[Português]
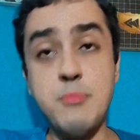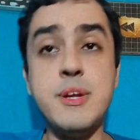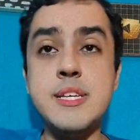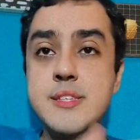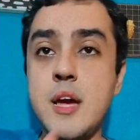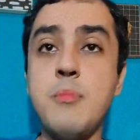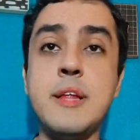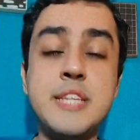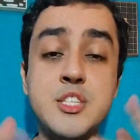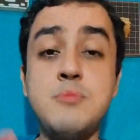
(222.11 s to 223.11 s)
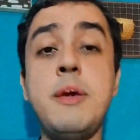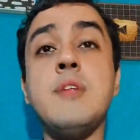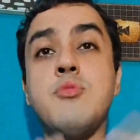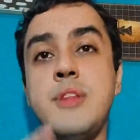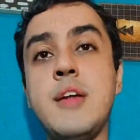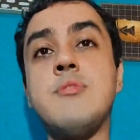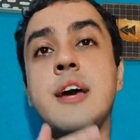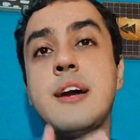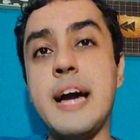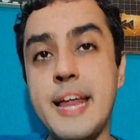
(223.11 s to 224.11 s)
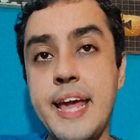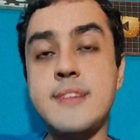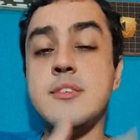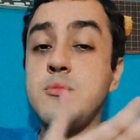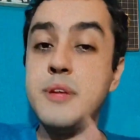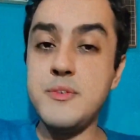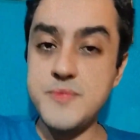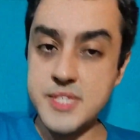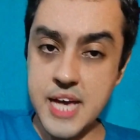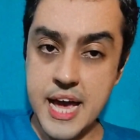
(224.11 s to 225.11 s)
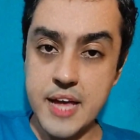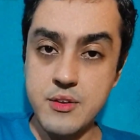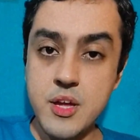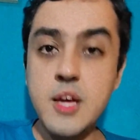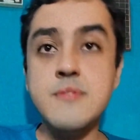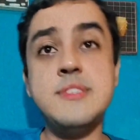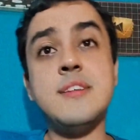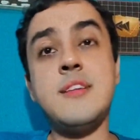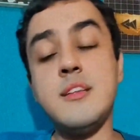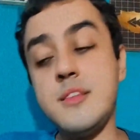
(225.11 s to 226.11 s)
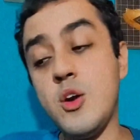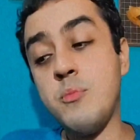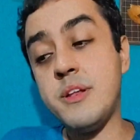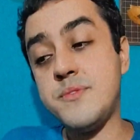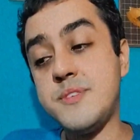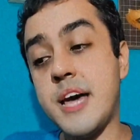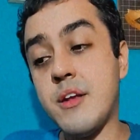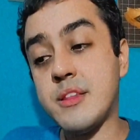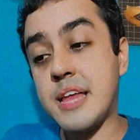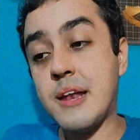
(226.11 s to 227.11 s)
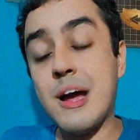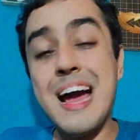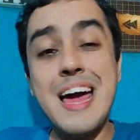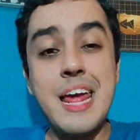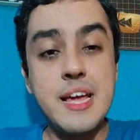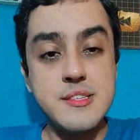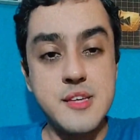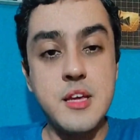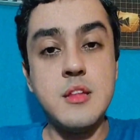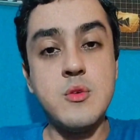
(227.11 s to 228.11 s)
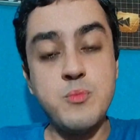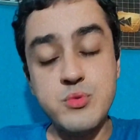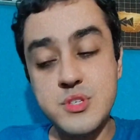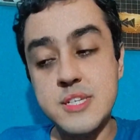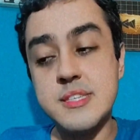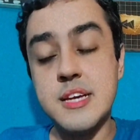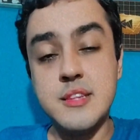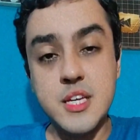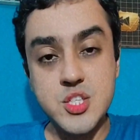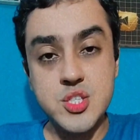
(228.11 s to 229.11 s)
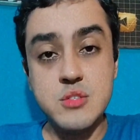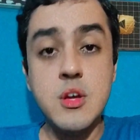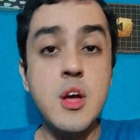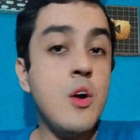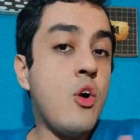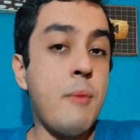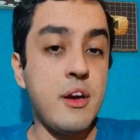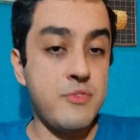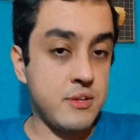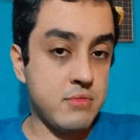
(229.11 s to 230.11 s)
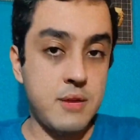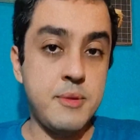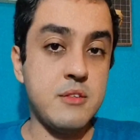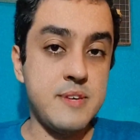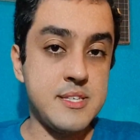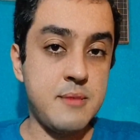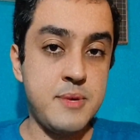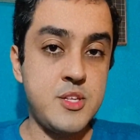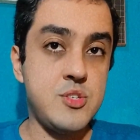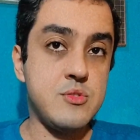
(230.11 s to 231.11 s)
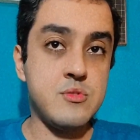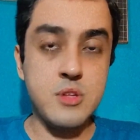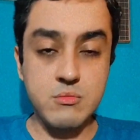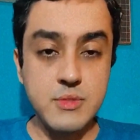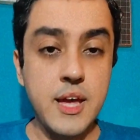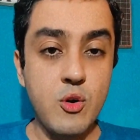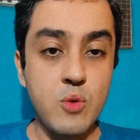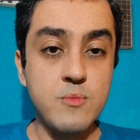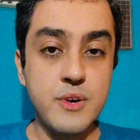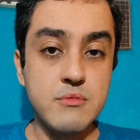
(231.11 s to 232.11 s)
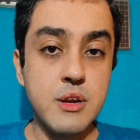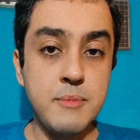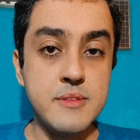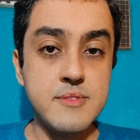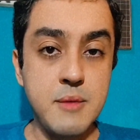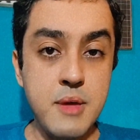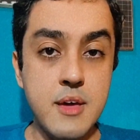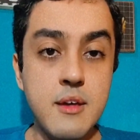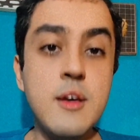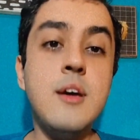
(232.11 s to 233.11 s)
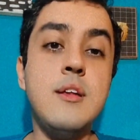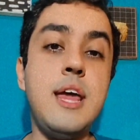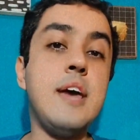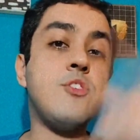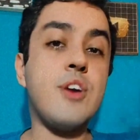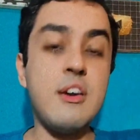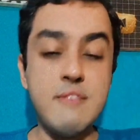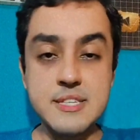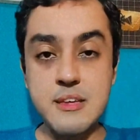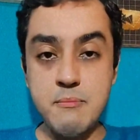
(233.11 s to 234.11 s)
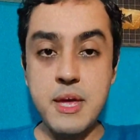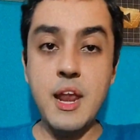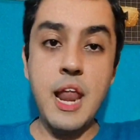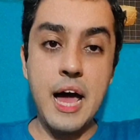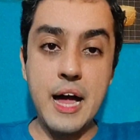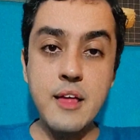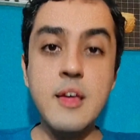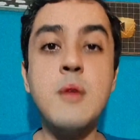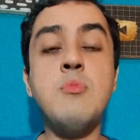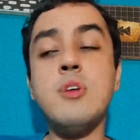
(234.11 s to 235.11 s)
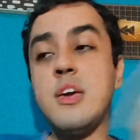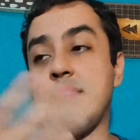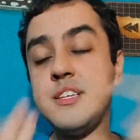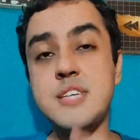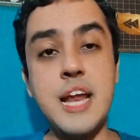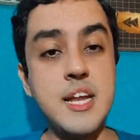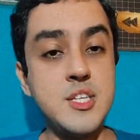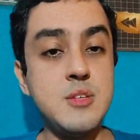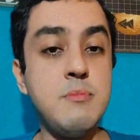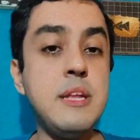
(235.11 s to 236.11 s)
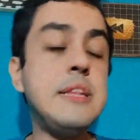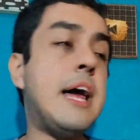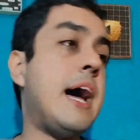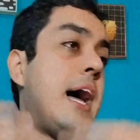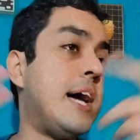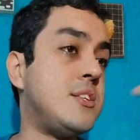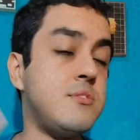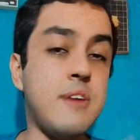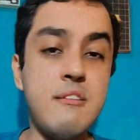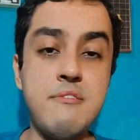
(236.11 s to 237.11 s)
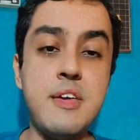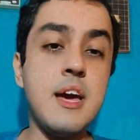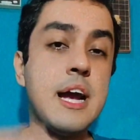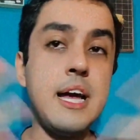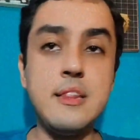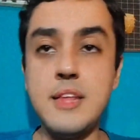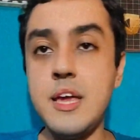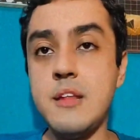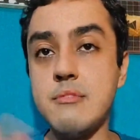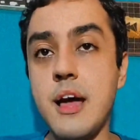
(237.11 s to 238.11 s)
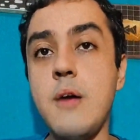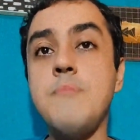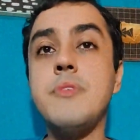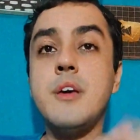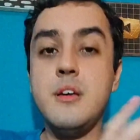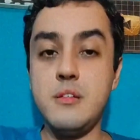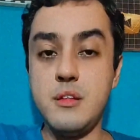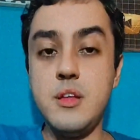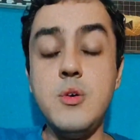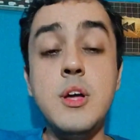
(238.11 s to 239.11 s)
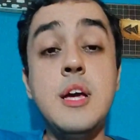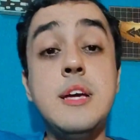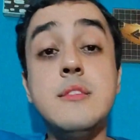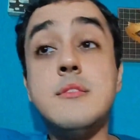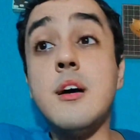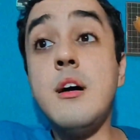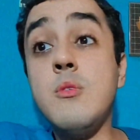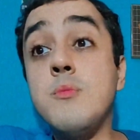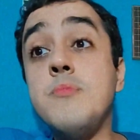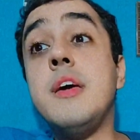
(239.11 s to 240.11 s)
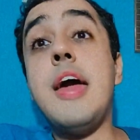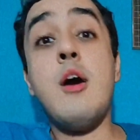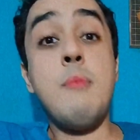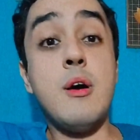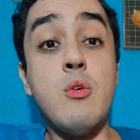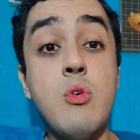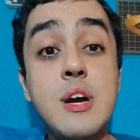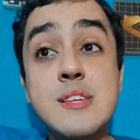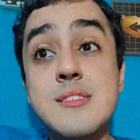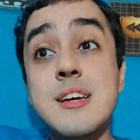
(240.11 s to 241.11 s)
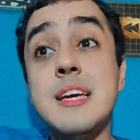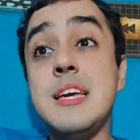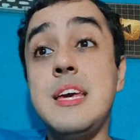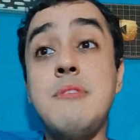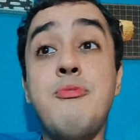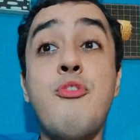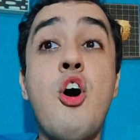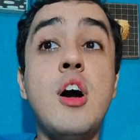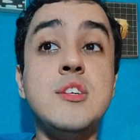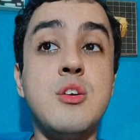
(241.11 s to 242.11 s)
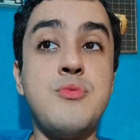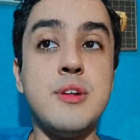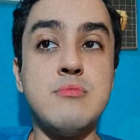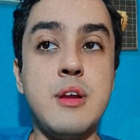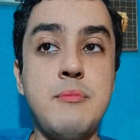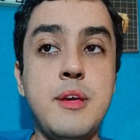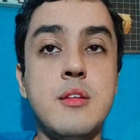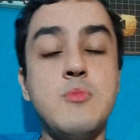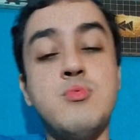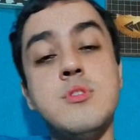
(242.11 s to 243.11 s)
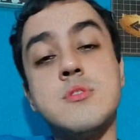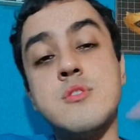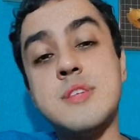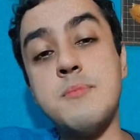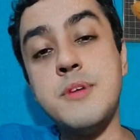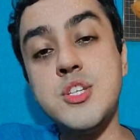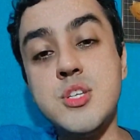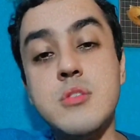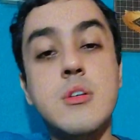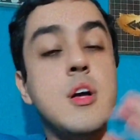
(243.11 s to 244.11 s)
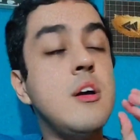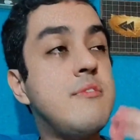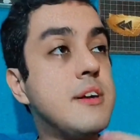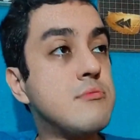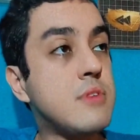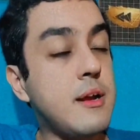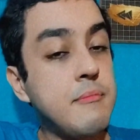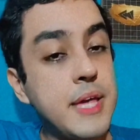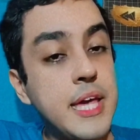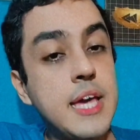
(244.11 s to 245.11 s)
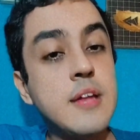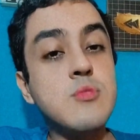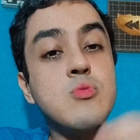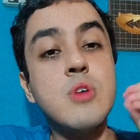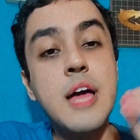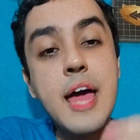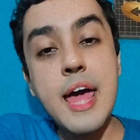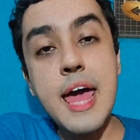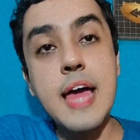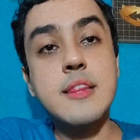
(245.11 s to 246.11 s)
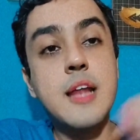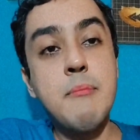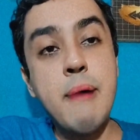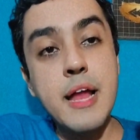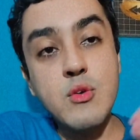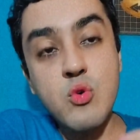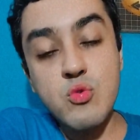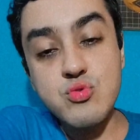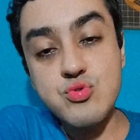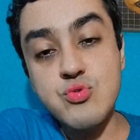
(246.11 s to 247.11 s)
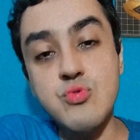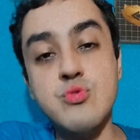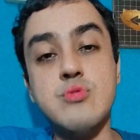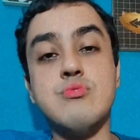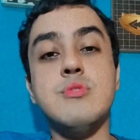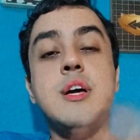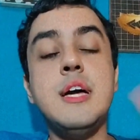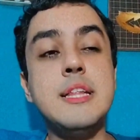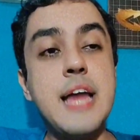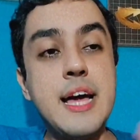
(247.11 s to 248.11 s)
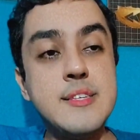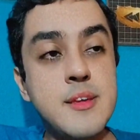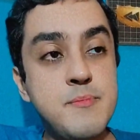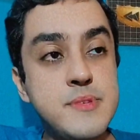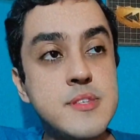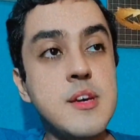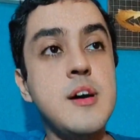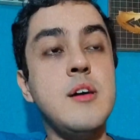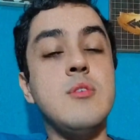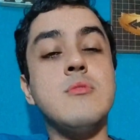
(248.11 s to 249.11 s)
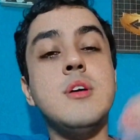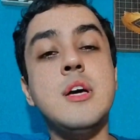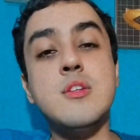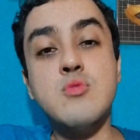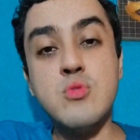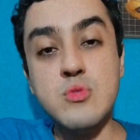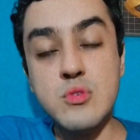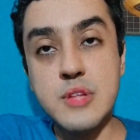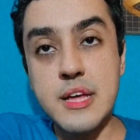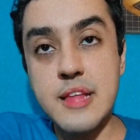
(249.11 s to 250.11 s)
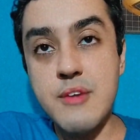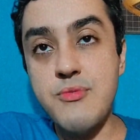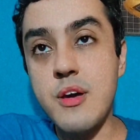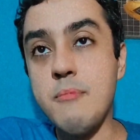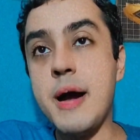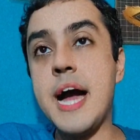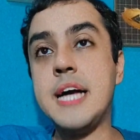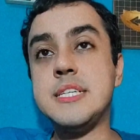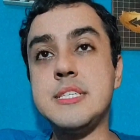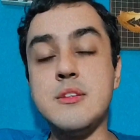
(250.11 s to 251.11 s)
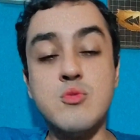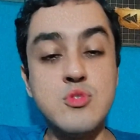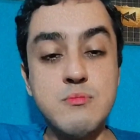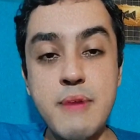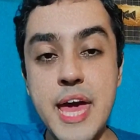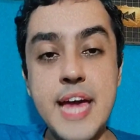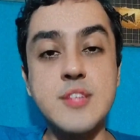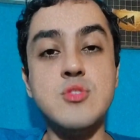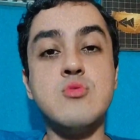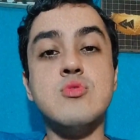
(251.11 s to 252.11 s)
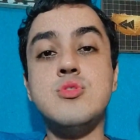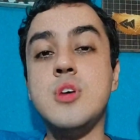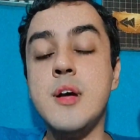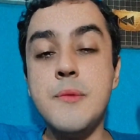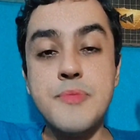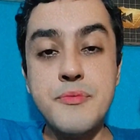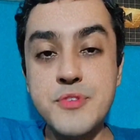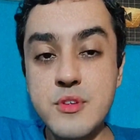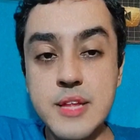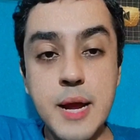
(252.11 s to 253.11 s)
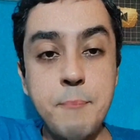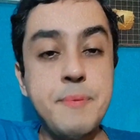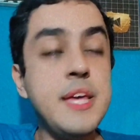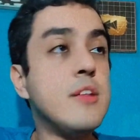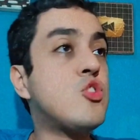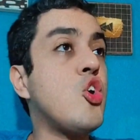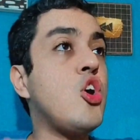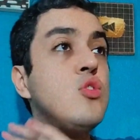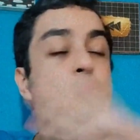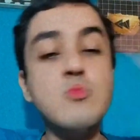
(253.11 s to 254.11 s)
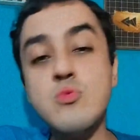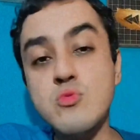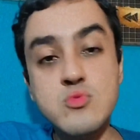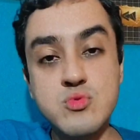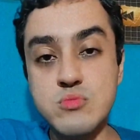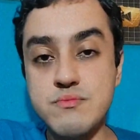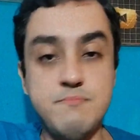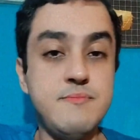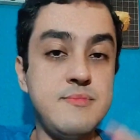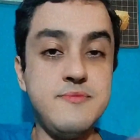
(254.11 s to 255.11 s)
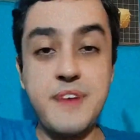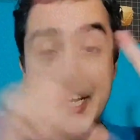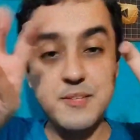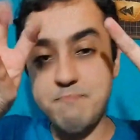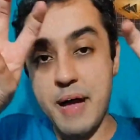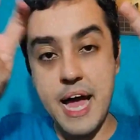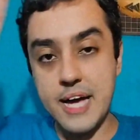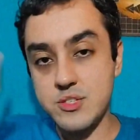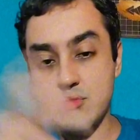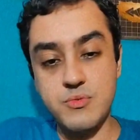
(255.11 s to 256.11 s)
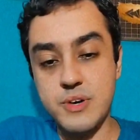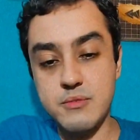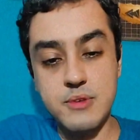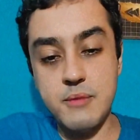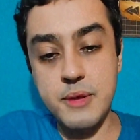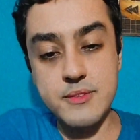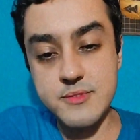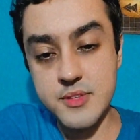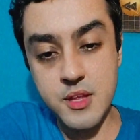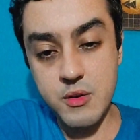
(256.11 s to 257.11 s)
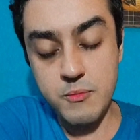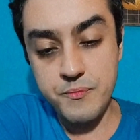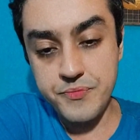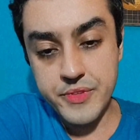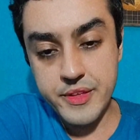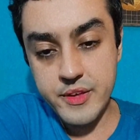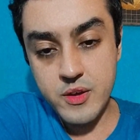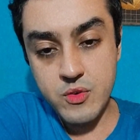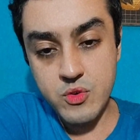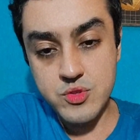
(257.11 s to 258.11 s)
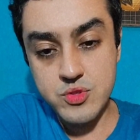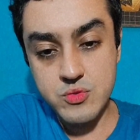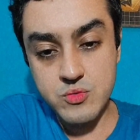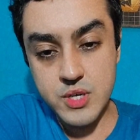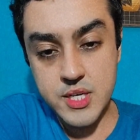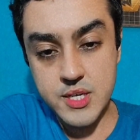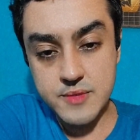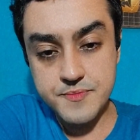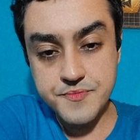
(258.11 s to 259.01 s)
Por exemplo, atendimento dentro da carência do beneficiário. Se atendeu o beneficiário que está na carência ainda não podia ser atendido. Como é que o faturamento vai saber disso? Não tem como o faturamento saber né? Só quem vai saber lá, porque vai tirar a elegibilidade, vai ver a carteira e tal, entendeu? Então, é uma coisa que foge ao faturamento. Por isso que eu sempre digo, faturamento é trabalho conjunto da recepção, do, do da, da enfermagem, dos médicos, da fisioterapia, todo mundo faz parte do faturamento. Se não, continua aí.